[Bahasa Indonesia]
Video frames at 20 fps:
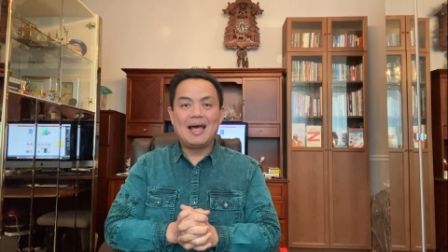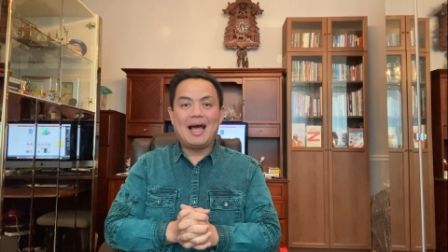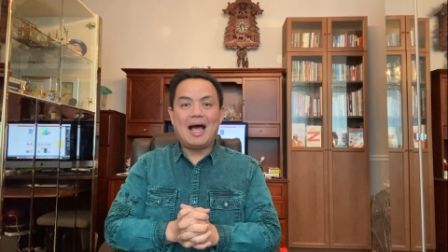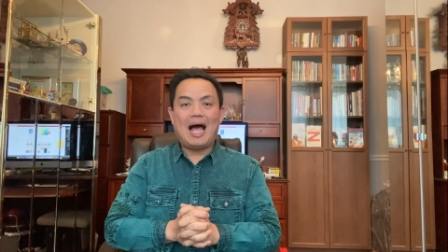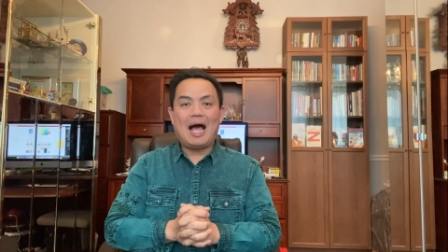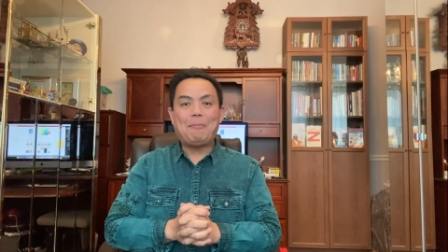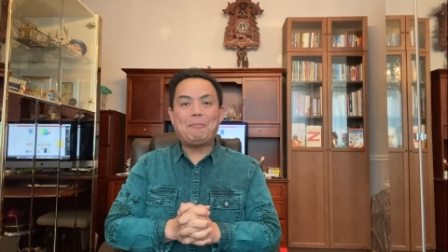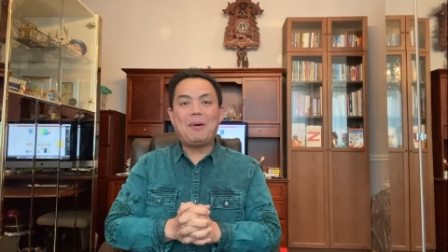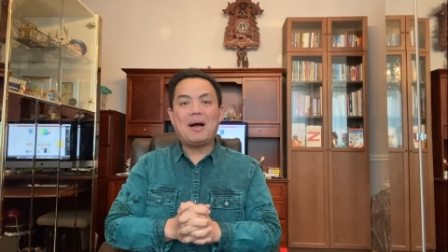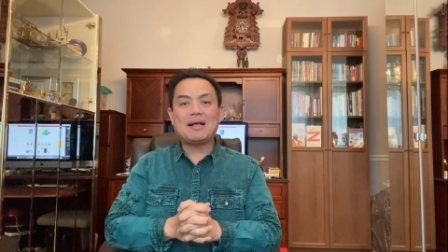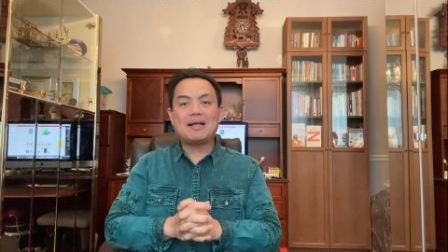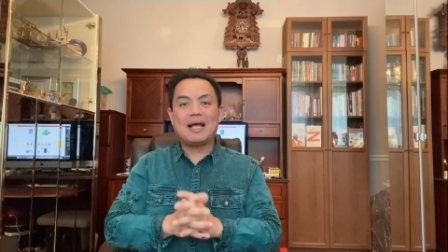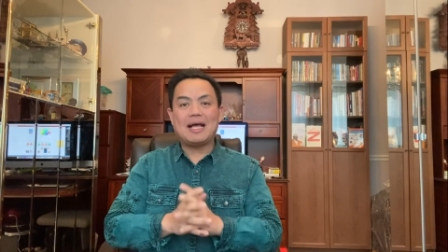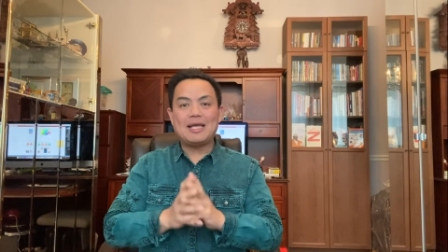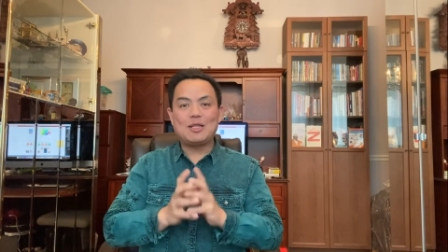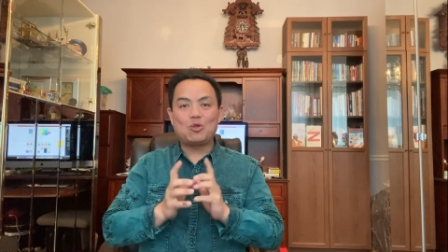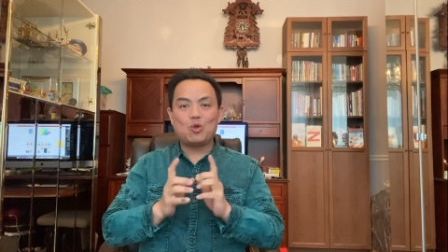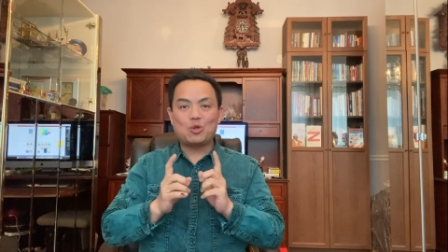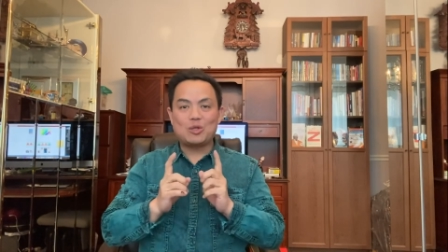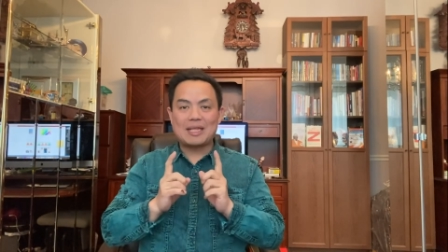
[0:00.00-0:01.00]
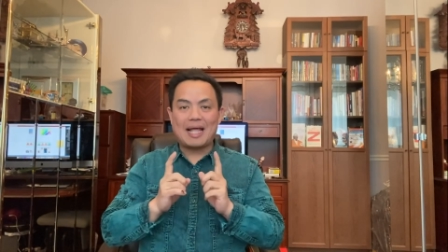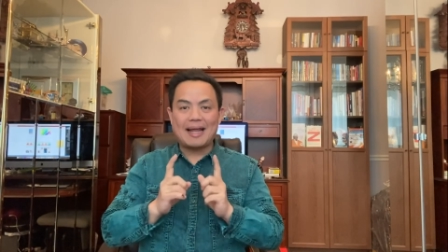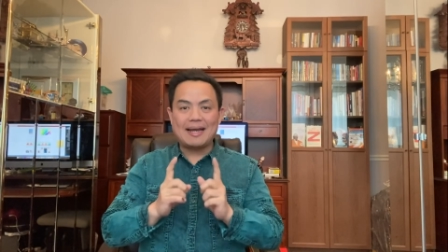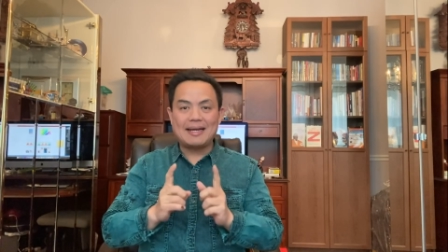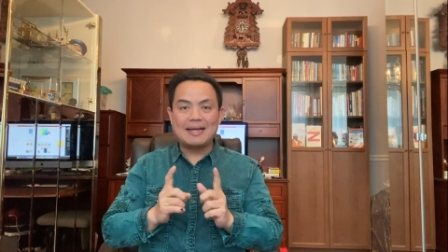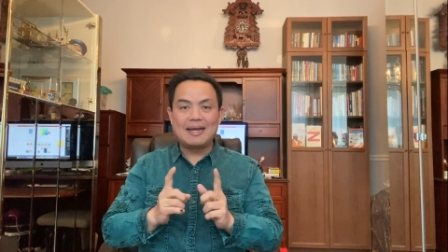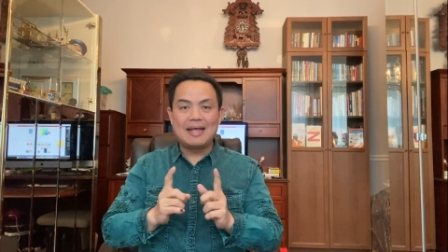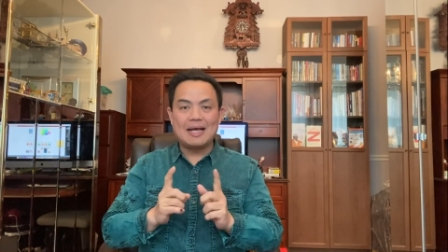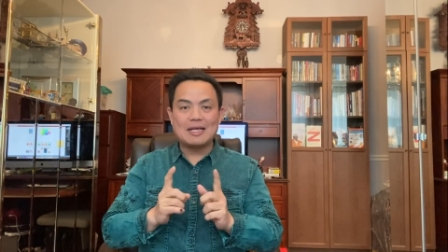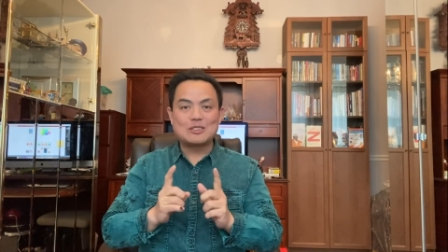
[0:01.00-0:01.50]
Apakah itu
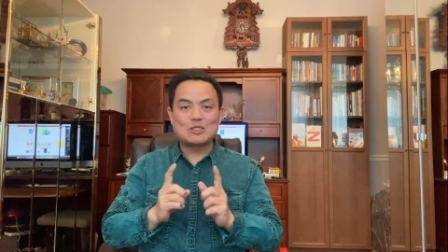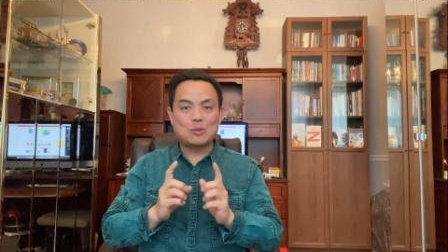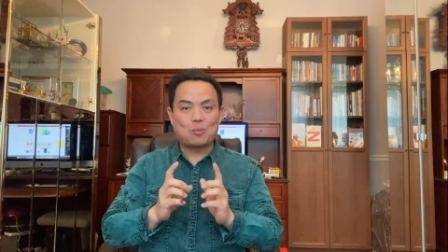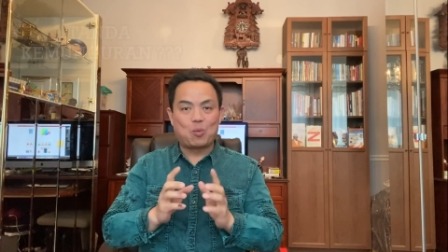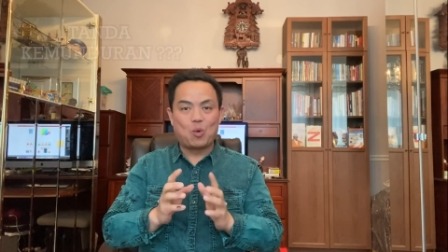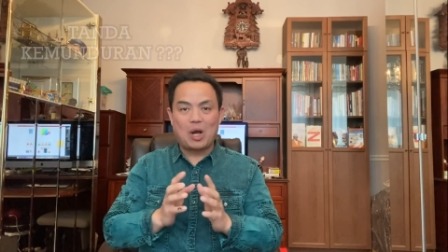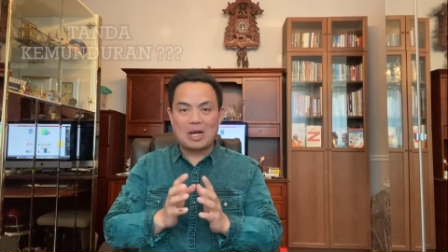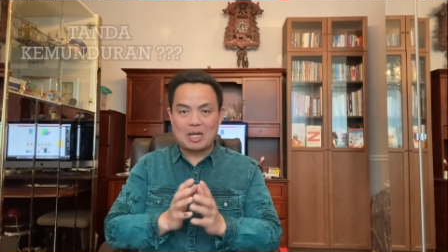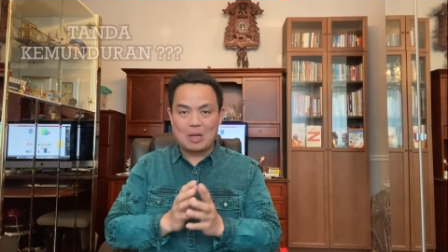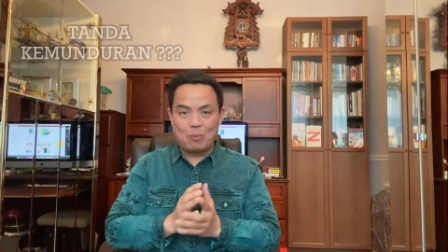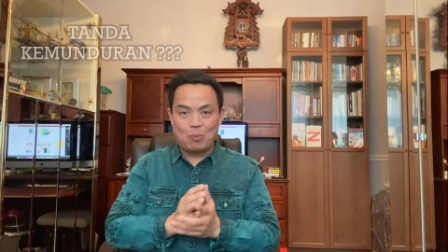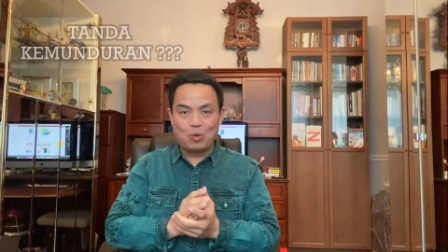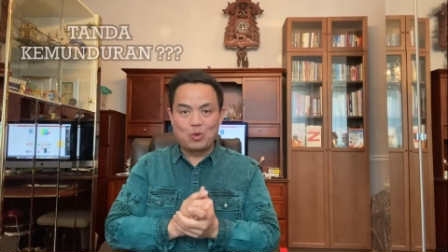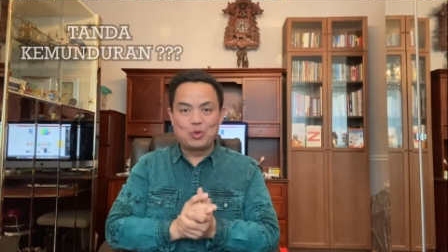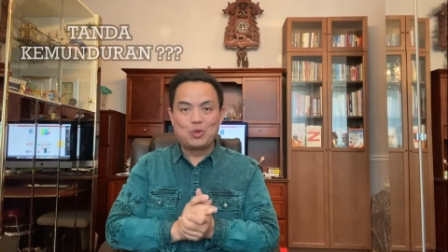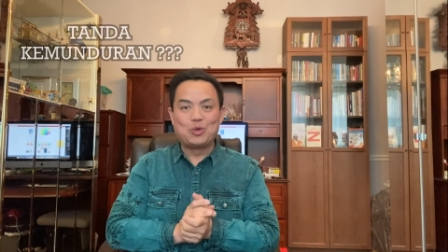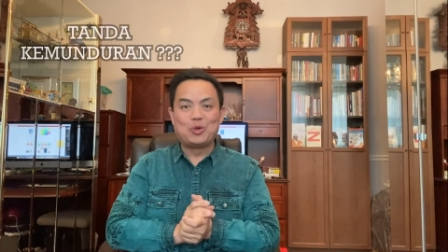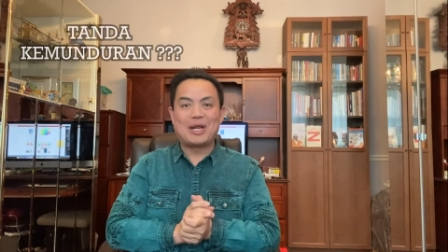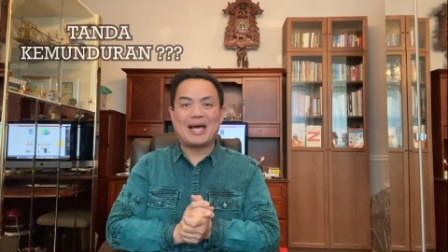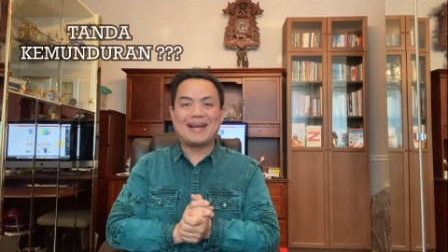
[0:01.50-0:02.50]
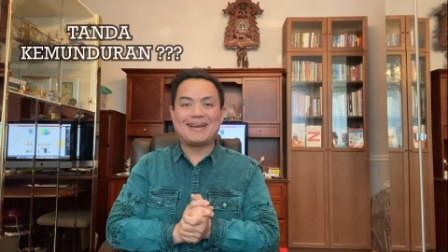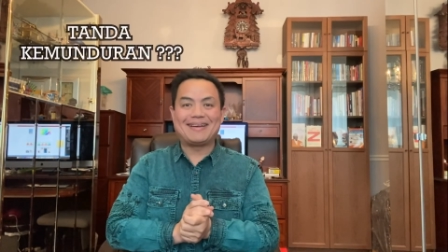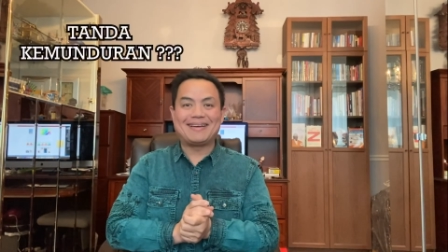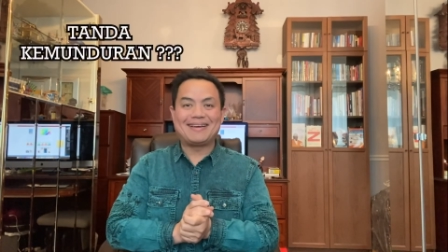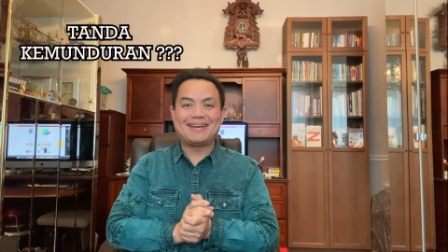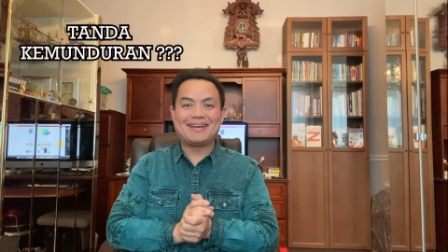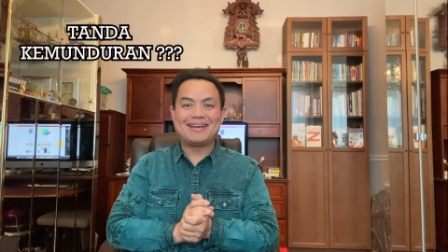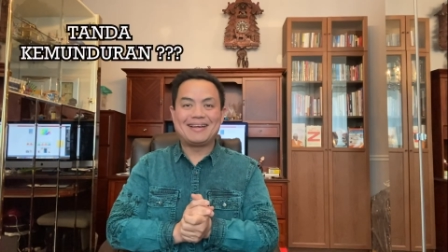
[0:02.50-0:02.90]
tanda sebuah kemunduran